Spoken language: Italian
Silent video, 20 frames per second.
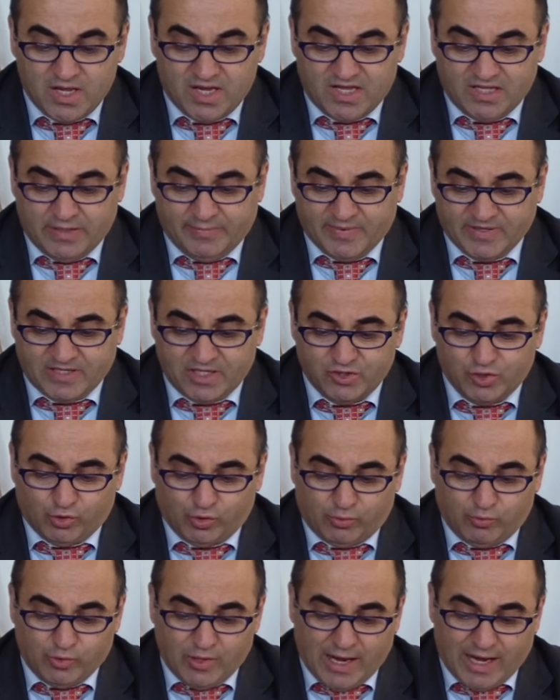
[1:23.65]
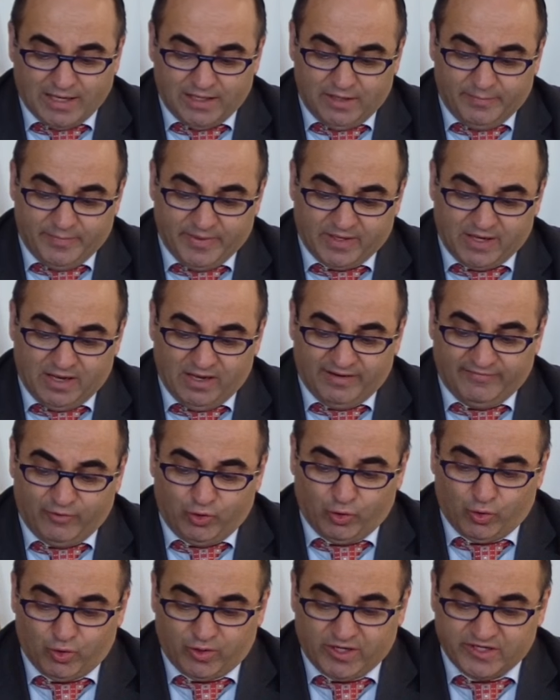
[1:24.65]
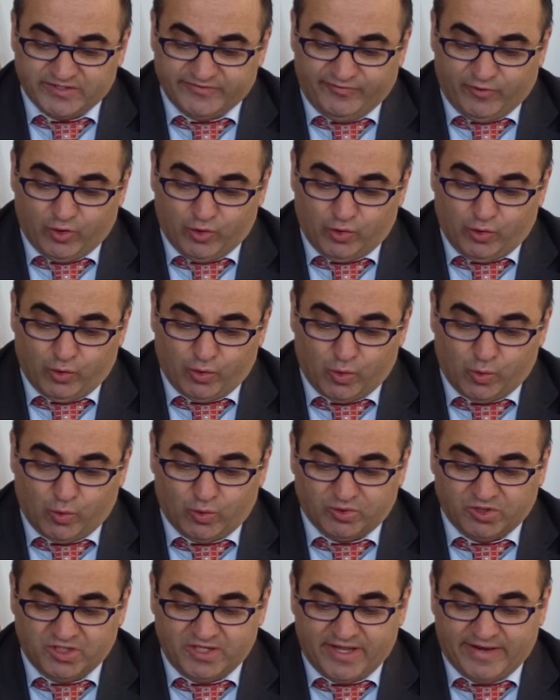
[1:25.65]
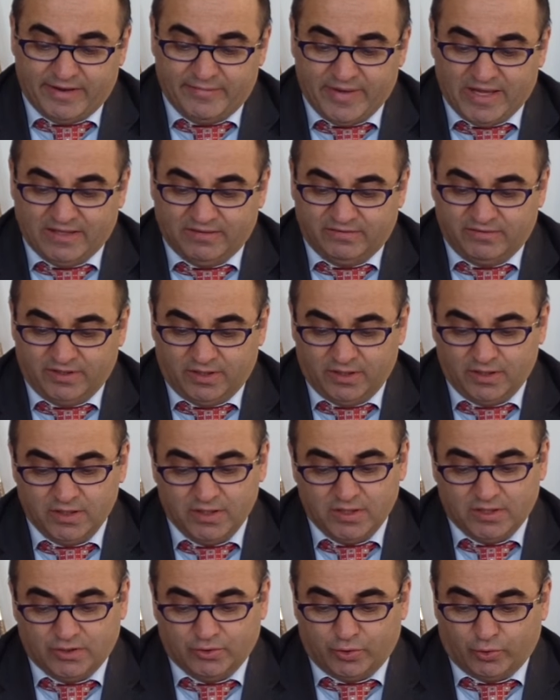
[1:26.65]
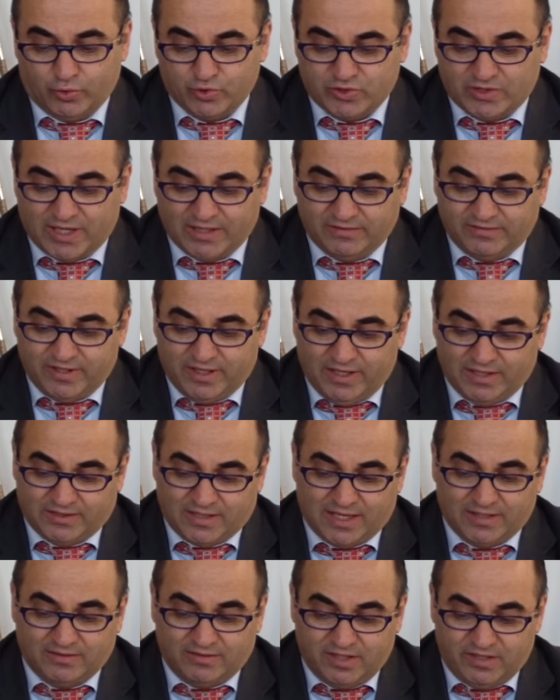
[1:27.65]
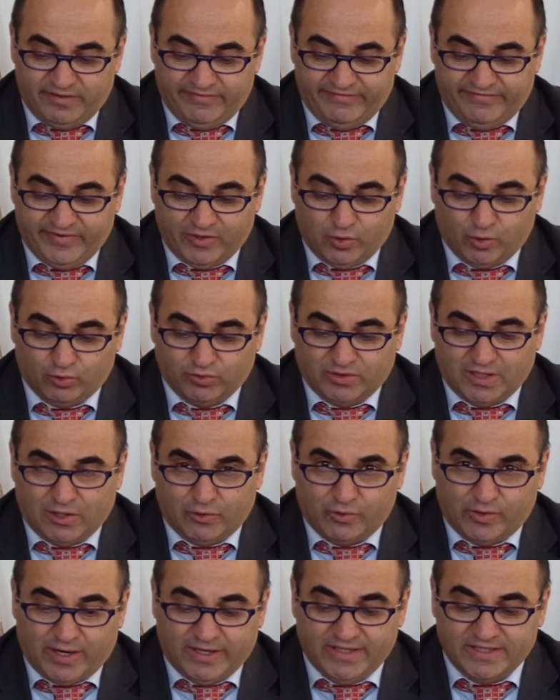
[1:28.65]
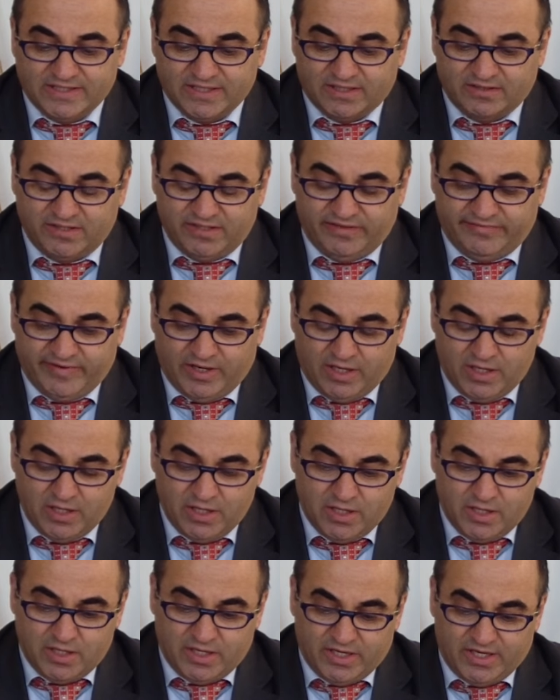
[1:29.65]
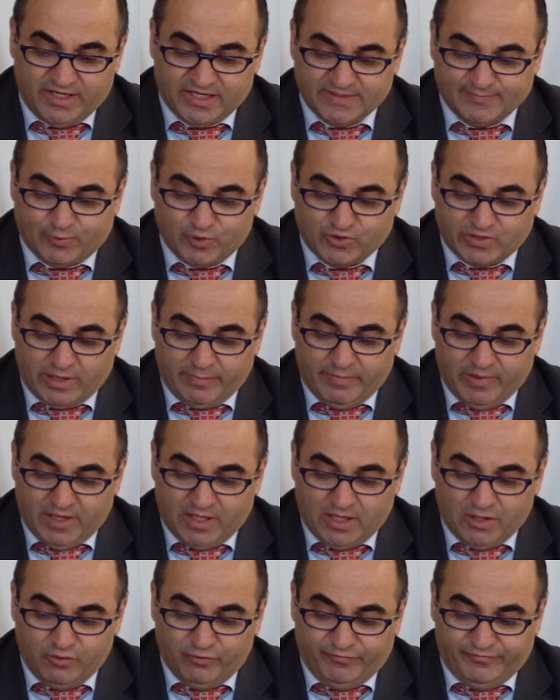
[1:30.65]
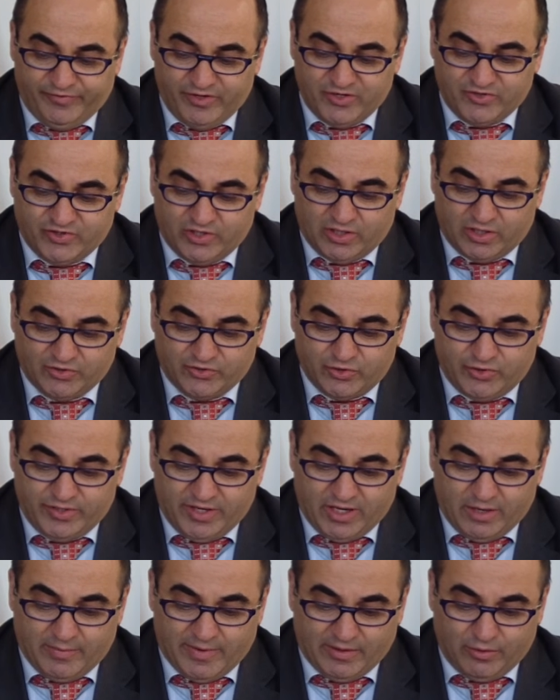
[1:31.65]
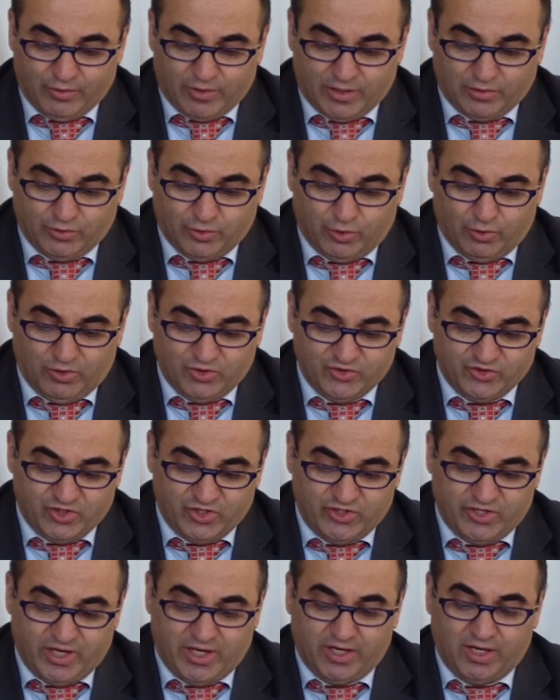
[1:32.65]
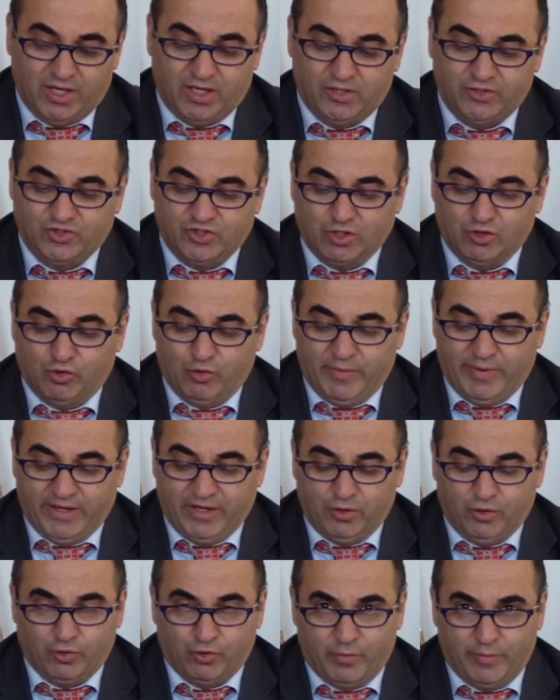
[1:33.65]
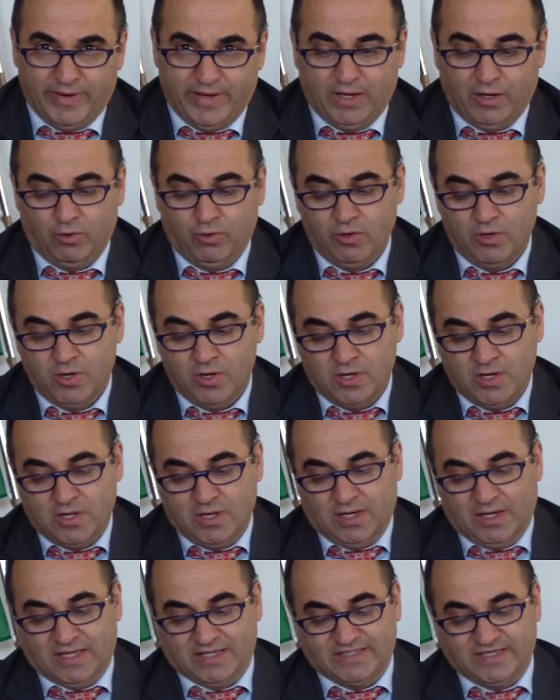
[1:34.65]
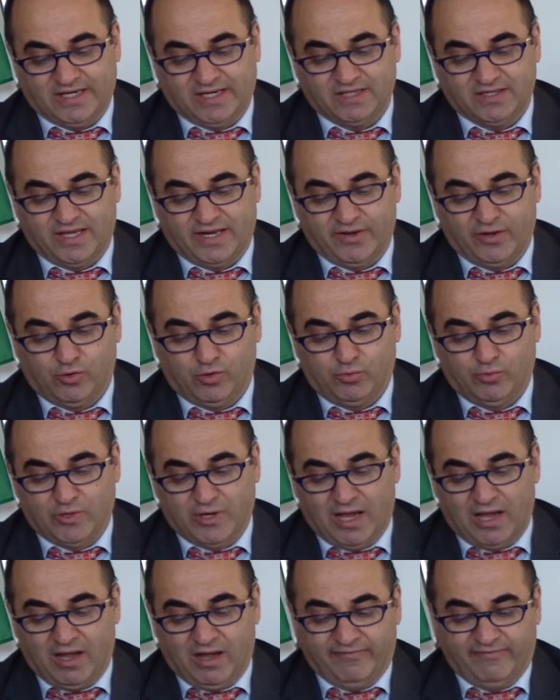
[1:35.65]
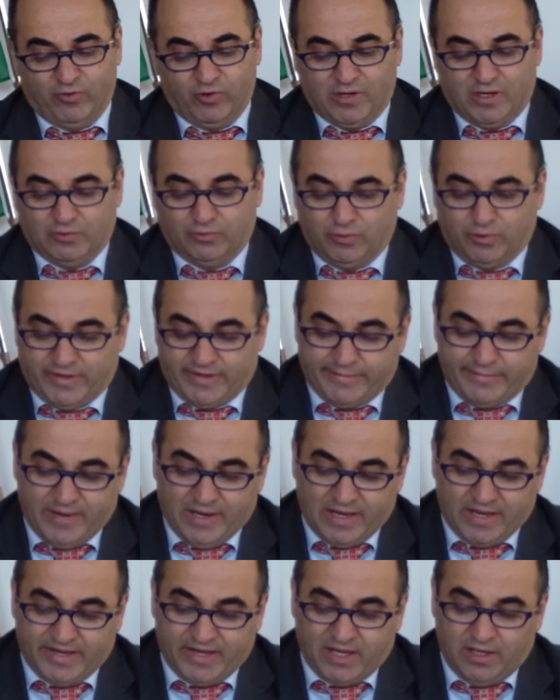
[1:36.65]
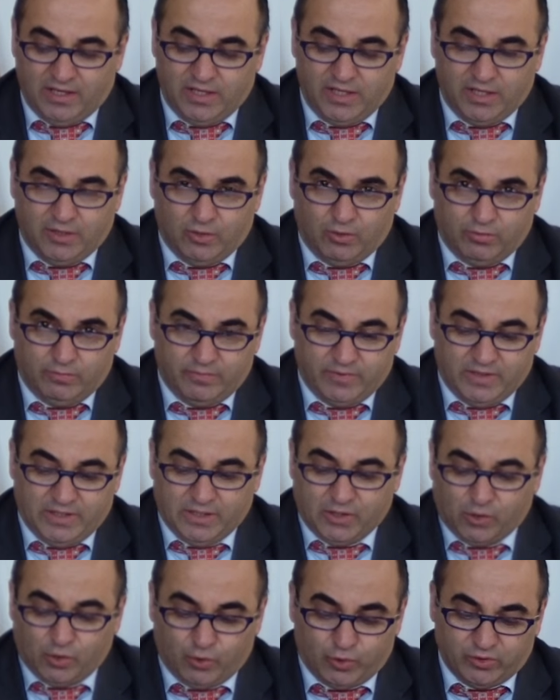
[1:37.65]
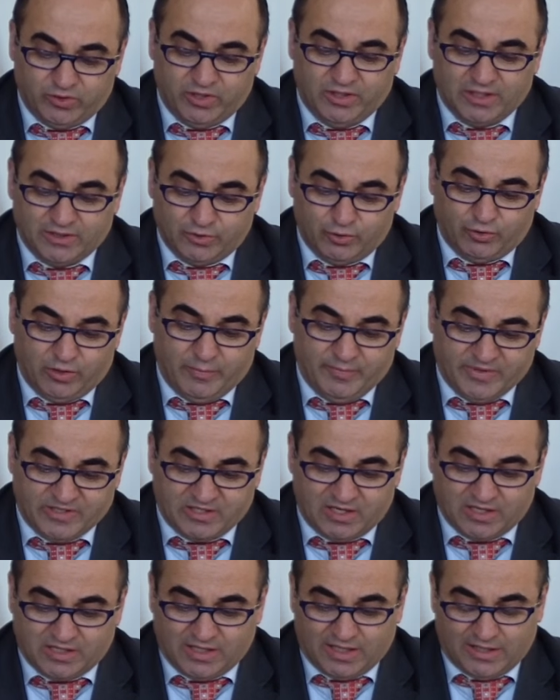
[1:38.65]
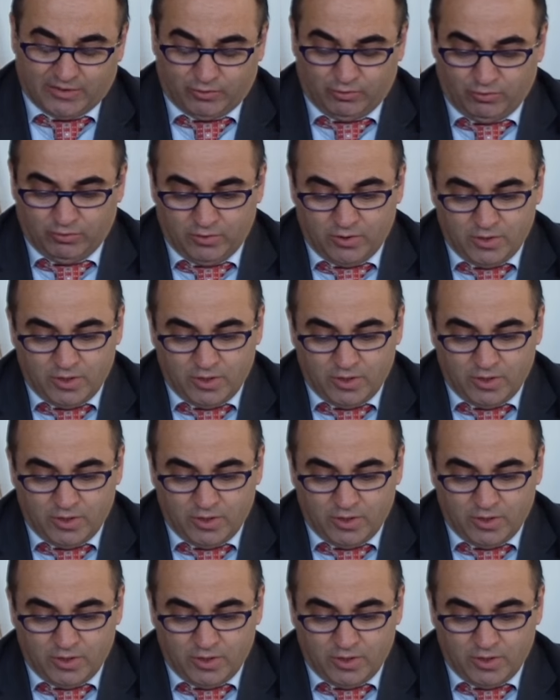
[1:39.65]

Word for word: I dipendenti comunali per il lavoro che svolgono quotidianamente, nonostante le tante difficoltà organizzative, i responsabili degli uffici, il ragioniere Mario Randoli, l'ingegnere Giandomenico Romeo, la segretaria comunale l'avvocato Carmela Chiellino, il coordinatore Pedalcaro.